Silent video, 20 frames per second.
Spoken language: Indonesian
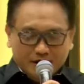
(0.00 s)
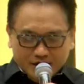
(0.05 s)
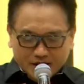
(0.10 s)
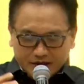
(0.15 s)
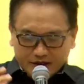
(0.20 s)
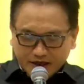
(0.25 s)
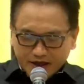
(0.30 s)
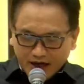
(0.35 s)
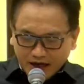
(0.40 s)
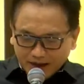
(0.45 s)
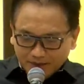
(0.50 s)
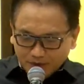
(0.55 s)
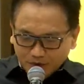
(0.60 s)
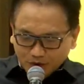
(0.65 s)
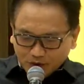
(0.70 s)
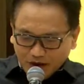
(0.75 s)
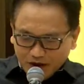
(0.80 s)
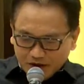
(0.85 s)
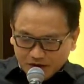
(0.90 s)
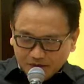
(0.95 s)
di dalam
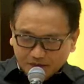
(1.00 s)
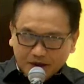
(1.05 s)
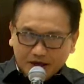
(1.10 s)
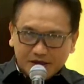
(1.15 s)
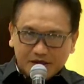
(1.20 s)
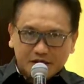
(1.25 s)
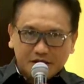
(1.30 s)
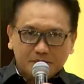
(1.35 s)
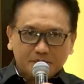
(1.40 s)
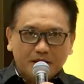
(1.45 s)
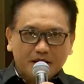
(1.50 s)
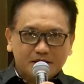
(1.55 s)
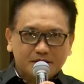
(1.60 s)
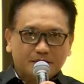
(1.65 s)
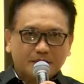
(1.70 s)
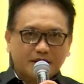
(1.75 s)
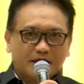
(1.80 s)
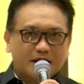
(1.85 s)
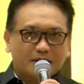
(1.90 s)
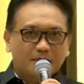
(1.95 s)
Lukas 11 ayat 9
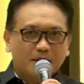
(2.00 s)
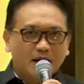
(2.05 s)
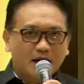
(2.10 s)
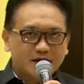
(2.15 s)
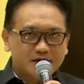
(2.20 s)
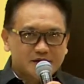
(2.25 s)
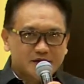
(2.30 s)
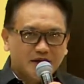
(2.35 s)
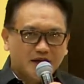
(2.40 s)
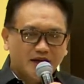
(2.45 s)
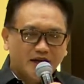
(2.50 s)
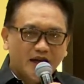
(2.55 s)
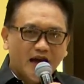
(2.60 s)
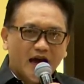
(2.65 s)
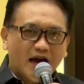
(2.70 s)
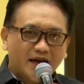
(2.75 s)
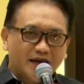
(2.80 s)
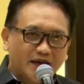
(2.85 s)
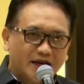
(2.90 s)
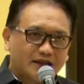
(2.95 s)
sampai 13 ini
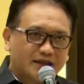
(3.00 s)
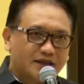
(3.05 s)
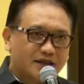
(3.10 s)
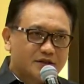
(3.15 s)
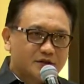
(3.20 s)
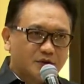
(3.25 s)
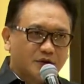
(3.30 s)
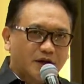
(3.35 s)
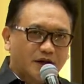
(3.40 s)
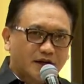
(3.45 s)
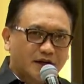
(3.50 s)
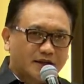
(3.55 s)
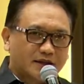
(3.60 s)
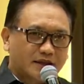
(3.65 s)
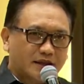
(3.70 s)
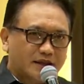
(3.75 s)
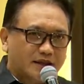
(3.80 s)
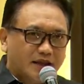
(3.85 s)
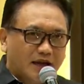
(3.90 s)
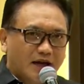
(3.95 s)
ayat saudara
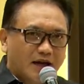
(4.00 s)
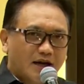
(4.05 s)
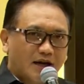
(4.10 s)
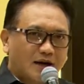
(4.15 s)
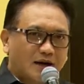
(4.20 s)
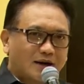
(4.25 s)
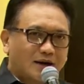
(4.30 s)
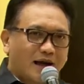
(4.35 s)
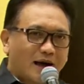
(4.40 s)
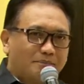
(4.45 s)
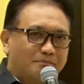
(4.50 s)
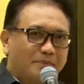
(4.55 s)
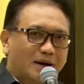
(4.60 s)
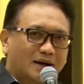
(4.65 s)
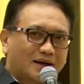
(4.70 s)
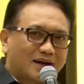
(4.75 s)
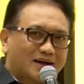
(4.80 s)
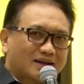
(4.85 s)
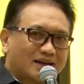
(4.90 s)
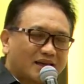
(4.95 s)
tentang
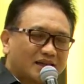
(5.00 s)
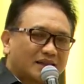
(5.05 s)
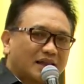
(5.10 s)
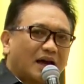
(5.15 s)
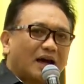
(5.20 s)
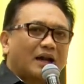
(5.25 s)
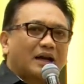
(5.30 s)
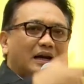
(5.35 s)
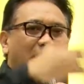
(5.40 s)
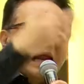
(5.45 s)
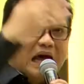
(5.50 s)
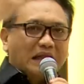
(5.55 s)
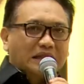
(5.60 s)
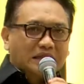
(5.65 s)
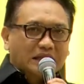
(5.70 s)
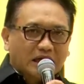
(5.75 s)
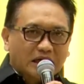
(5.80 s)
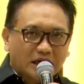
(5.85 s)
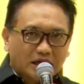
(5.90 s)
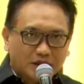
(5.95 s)
gambaran kita
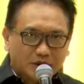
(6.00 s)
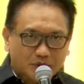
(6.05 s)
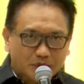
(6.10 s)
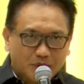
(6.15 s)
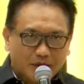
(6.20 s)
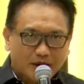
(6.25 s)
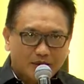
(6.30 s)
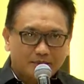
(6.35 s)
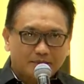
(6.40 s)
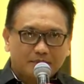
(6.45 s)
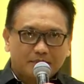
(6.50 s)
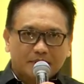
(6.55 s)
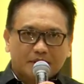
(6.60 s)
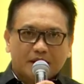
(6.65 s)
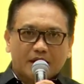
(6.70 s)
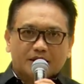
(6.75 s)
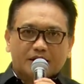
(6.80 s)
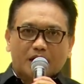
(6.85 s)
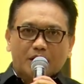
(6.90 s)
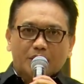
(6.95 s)
datang ke Tuhan.
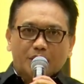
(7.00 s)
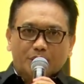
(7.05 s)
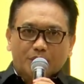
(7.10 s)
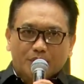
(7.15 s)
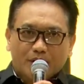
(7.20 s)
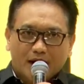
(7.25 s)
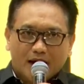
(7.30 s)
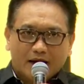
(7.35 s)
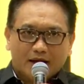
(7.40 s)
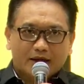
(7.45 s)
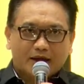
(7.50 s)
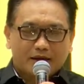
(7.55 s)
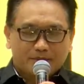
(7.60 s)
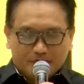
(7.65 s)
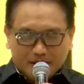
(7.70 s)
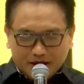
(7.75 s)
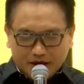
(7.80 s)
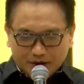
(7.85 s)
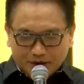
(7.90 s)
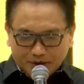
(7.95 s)
Kita doa,
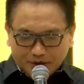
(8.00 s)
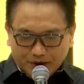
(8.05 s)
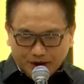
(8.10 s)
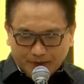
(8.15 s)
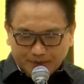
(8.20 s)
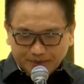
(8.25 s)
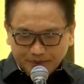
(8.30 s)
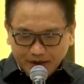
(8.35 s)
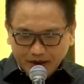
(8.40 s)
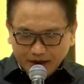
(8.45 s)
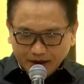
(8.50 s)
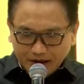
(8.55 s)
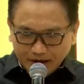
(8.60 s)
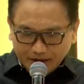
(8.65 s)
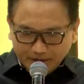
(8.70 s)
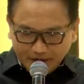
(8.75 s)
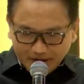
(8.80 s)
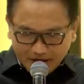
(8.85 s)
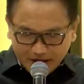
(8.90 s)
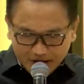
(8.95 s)
gimana doa? Kita
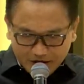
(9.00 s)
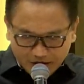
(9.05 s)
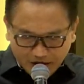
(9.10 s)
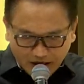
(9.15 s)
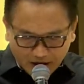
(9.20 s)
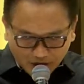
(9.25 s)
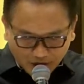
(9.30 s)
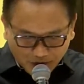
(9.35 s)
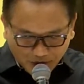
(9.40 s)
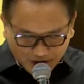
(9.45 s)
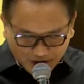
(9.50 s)
baca 1 2